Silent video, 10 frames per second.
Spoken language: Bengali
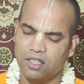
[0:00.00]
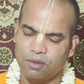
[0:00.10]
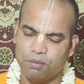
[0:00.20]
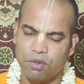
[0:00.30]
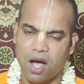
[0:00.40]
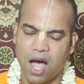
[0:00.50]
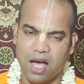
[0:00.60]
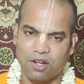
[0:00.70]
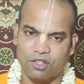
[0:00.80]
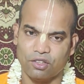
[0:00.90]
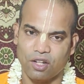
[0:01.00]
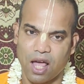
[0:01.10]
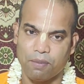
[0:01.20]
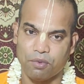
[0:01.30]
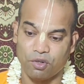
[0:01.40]
দিব্য আনন্দ
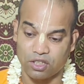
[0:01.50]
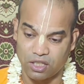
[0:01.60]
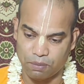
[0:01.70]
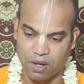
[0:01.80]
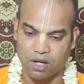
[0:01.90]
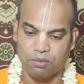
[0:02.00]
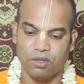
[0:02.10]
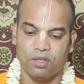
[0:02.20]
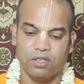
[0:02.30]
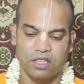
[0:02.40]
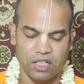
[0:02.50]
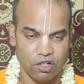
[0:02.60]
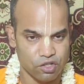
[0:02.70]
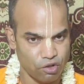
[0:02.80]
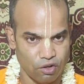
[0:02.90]
লাভ করতে পারবো
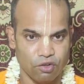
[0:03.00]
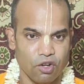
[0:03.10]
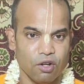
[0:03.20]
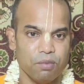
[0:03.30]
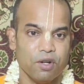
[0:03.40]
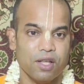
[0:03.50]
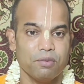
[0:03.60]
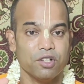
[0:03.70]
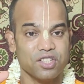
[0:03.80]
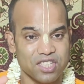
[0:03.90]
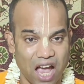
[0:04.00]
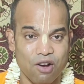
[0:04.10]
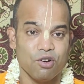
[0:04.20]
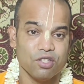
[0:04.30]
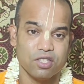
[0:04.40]
দৃঢ় সংকল্প এবং
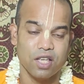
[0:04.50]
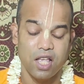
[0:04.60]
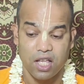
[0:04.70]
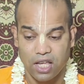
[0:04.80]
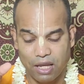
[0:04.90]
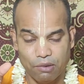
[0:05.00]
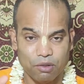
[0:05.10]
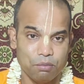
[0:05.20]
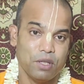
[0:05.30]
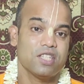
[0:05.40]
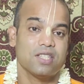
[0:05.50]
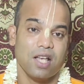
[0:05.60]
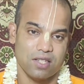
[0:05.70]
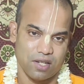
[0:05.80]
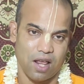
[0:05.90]
সাহস এবং
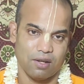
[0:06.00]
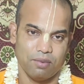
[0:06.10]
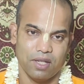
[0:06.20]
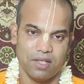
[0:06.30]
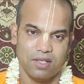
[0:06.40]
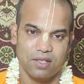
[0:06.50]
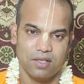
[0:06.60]
বিশ্বাস লাগবে